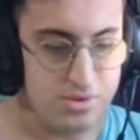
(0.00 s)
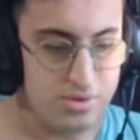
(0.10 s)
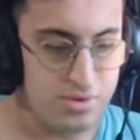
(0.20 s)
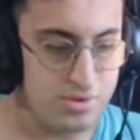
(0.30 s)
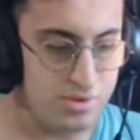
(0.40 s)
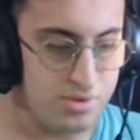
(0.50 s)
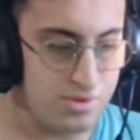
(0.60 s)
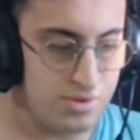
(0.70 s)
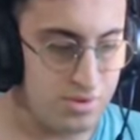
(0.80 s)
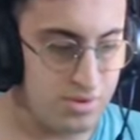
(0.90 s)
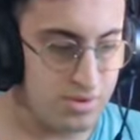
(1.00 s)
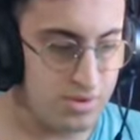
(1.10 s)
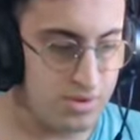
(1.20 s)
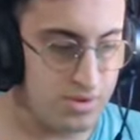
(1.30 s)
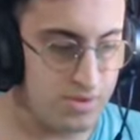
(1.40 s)
Çok iyi.
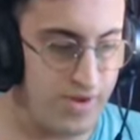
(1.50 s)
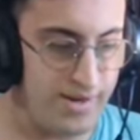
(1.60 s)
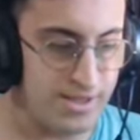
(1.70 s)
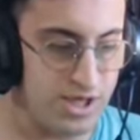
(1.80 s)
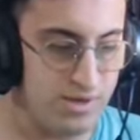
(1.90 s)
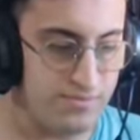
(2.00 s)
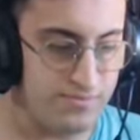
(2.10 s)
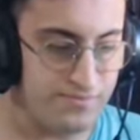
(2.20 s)
Ver bakayım.